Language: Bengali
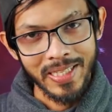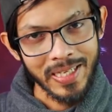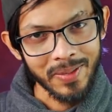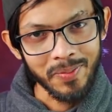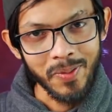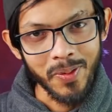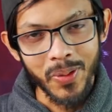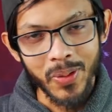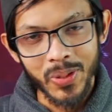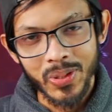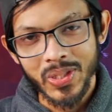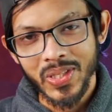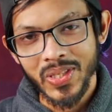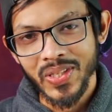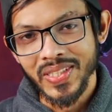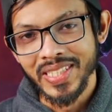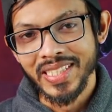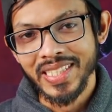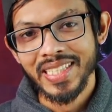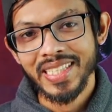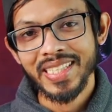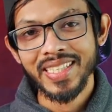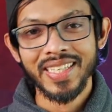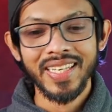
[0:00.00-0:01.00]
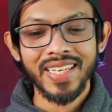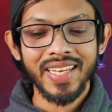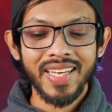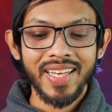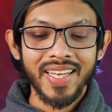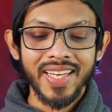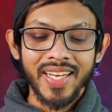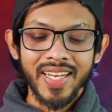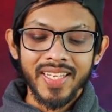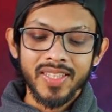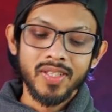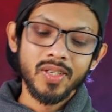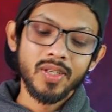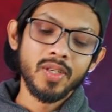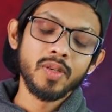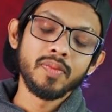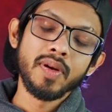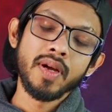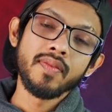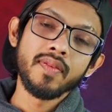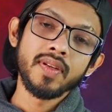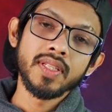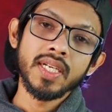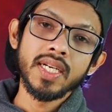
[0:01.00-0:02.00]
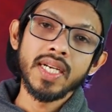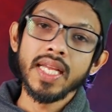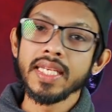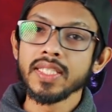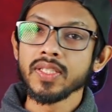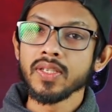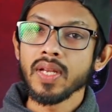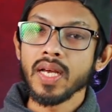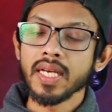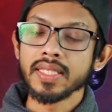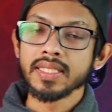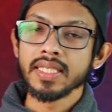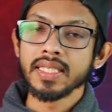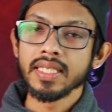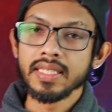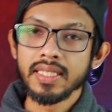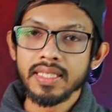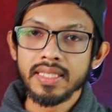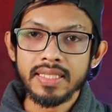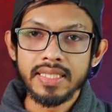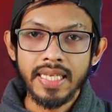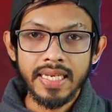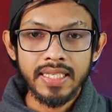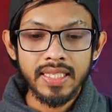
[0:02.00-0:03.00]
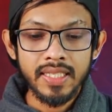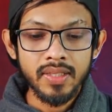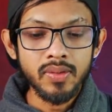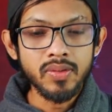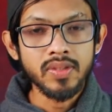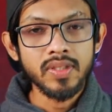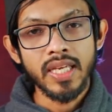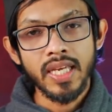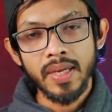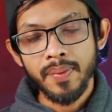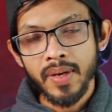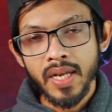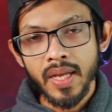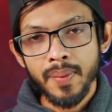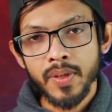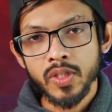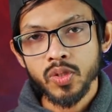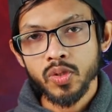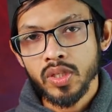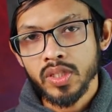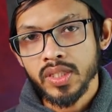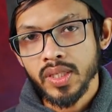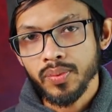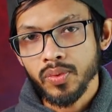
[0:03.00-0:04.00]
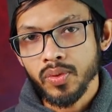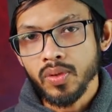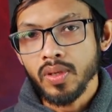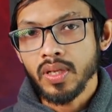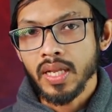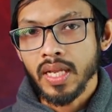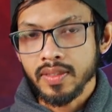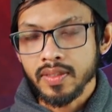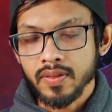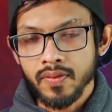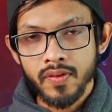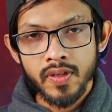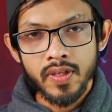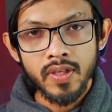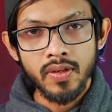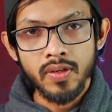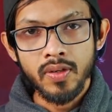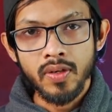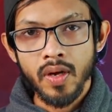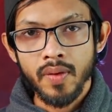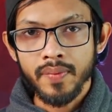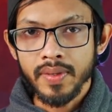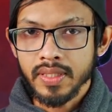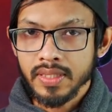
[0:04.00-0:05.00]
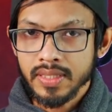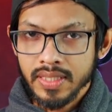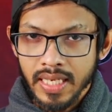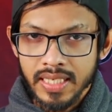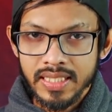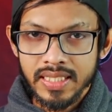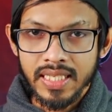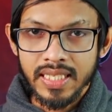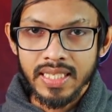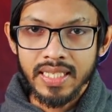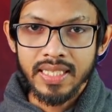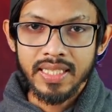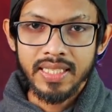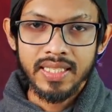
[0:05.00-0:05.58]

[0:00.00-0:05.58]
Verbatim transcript: জানাবো অবশ্যই তো ভাই ব্রাদার এই ছিল আজকের টেক নিউজ এবারে আমরা চলে যাব লাস্ট ভিডিওর কমেন্ট সেকশনে